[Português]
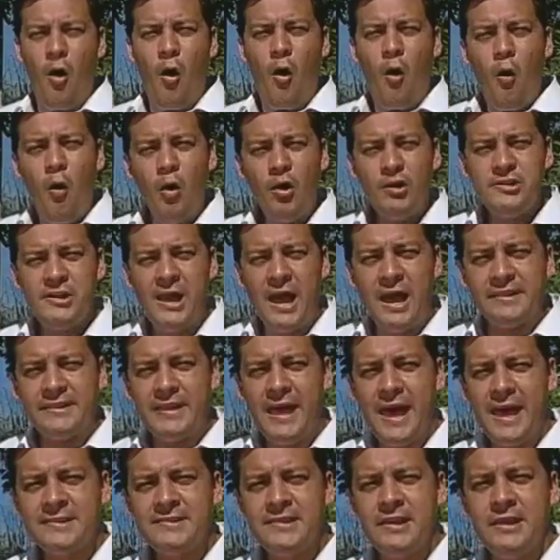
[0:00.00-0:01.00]
Hoje é a
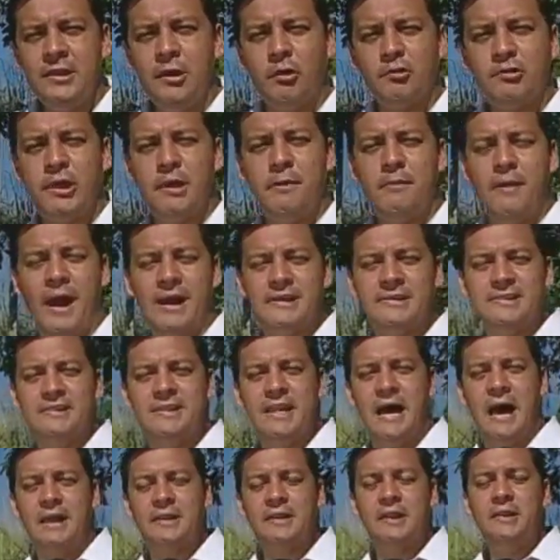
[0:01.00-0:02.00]
ADESG não tem mais
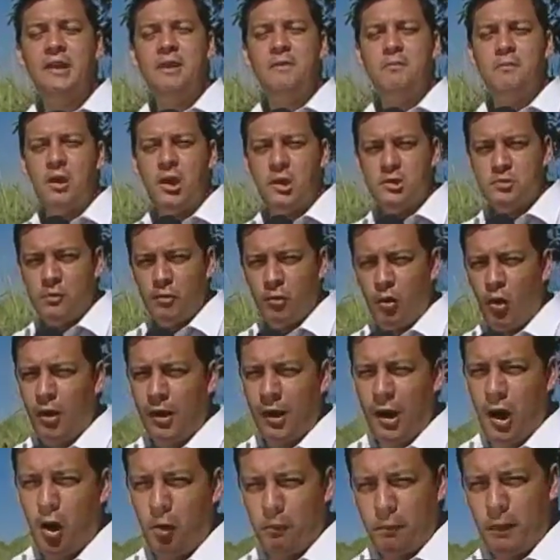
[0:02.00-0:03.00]
nada, nem mesmo um
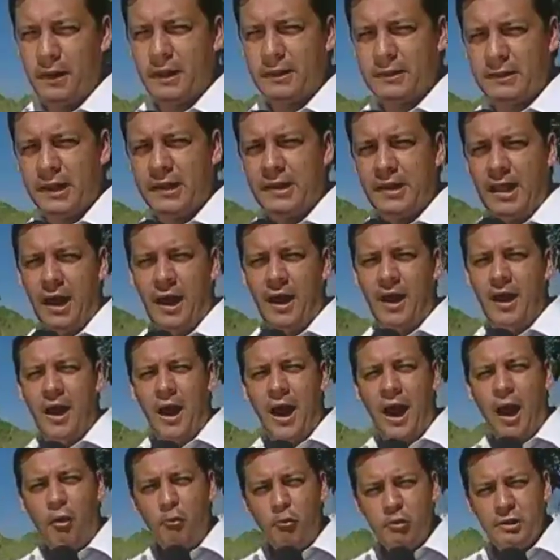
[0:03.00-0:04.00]
local para treinar.
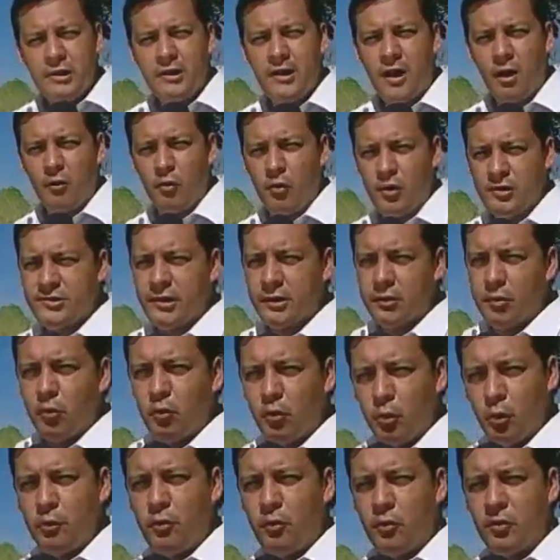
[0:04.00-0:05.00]
A única coisa que o
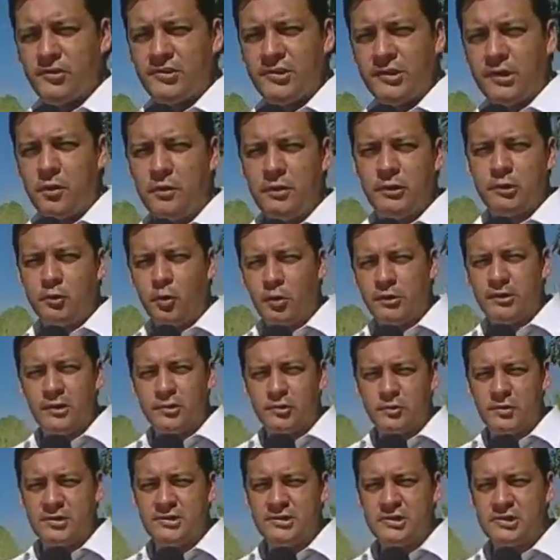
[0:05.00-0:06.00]
clube conseguiu em toda a
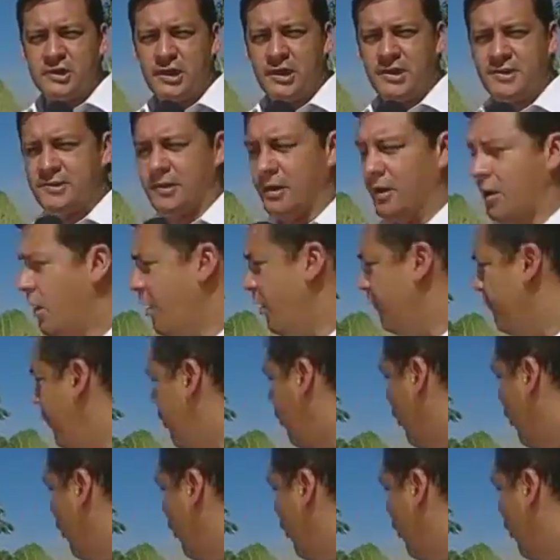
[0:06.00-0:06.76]
sua existência foi